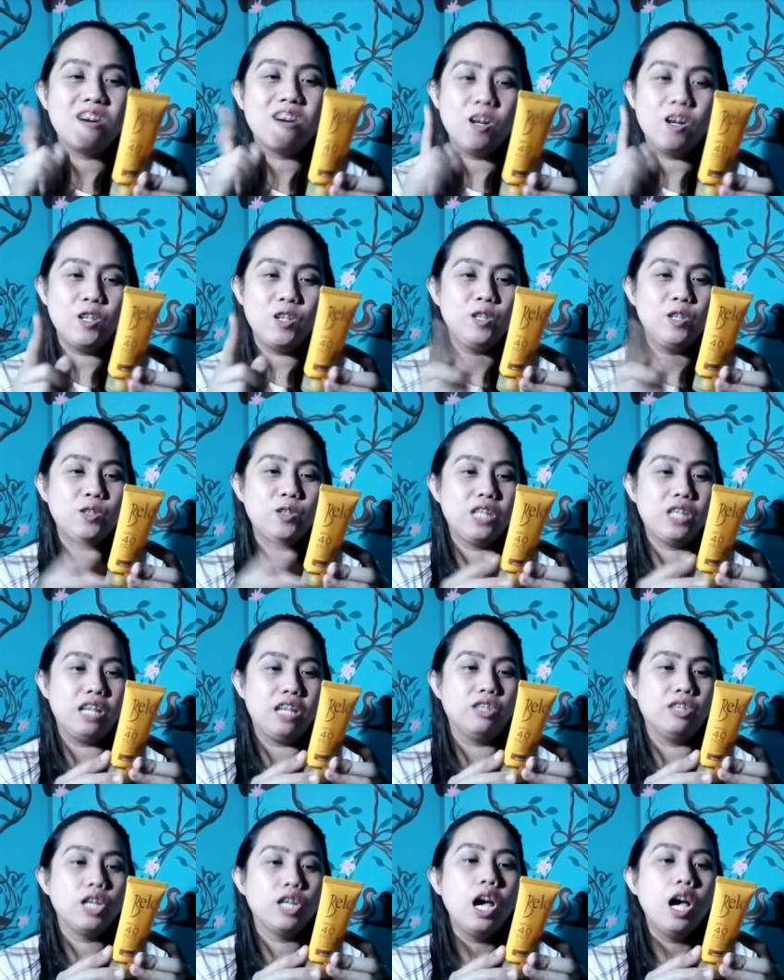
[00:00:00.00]
kung ano
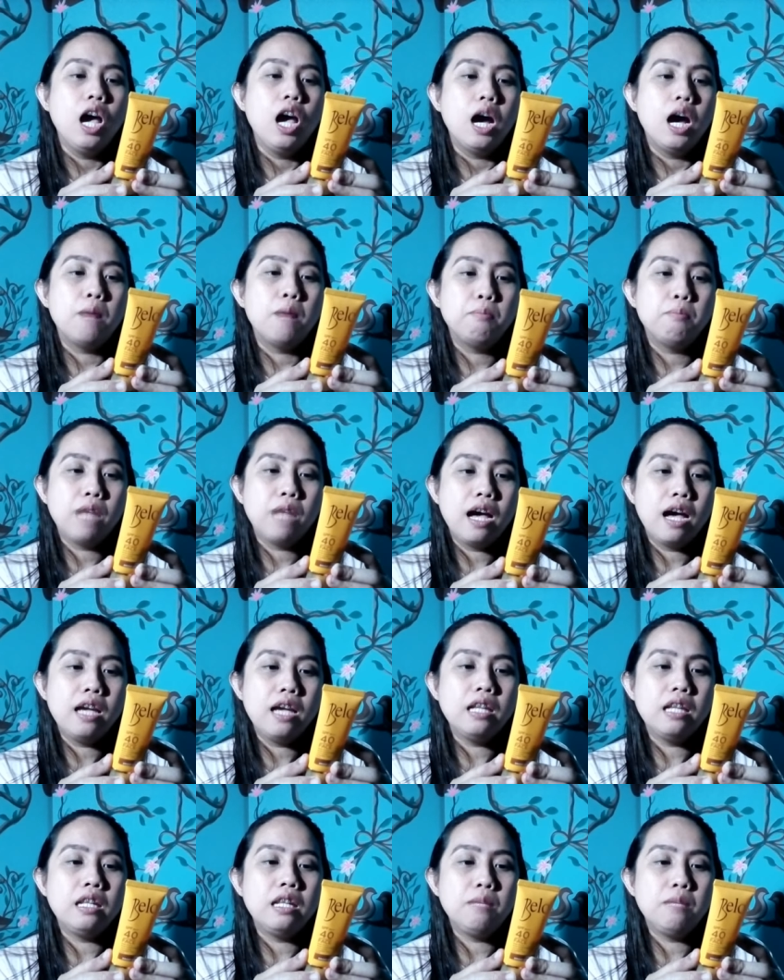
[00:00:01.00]
usage.
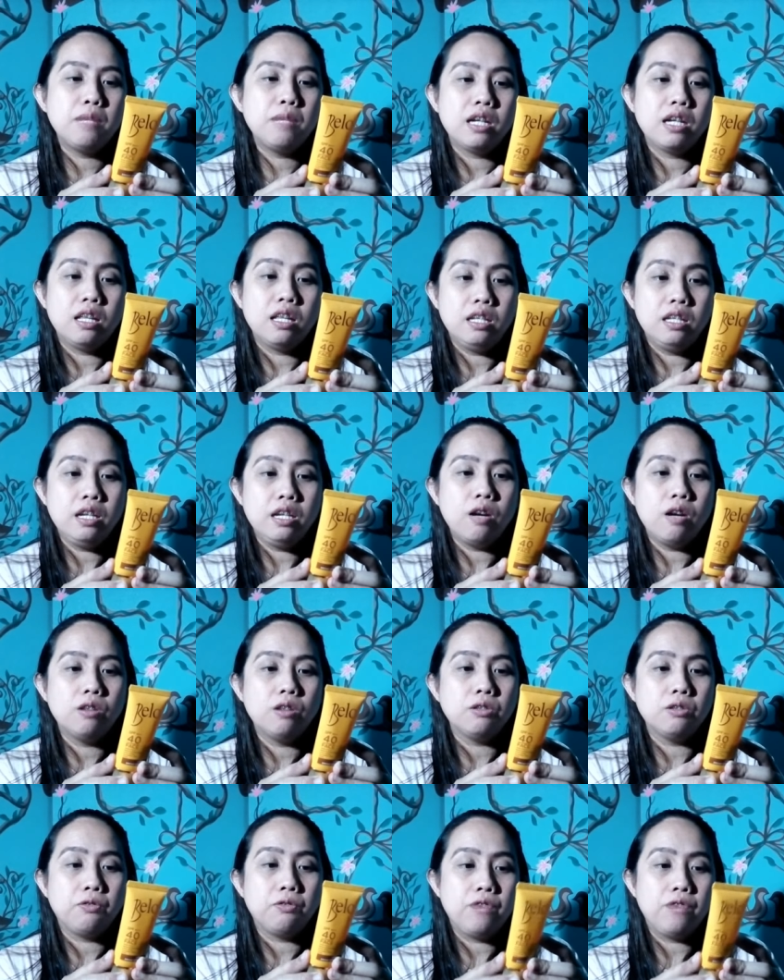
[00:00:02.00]
Apply liberally
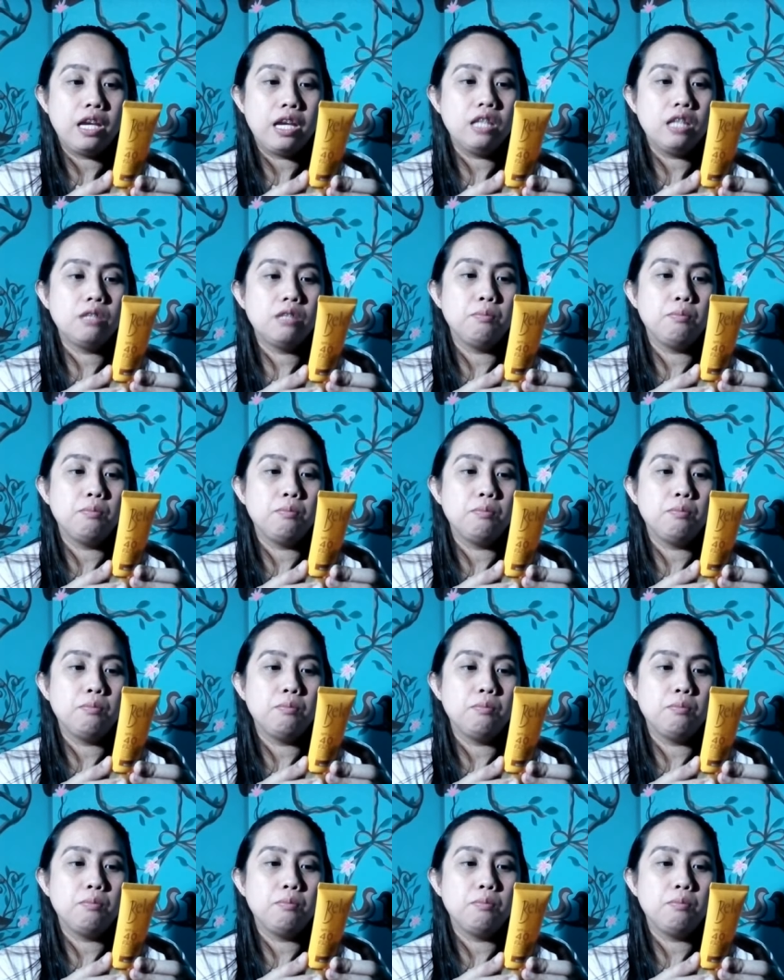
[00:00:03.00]
onto face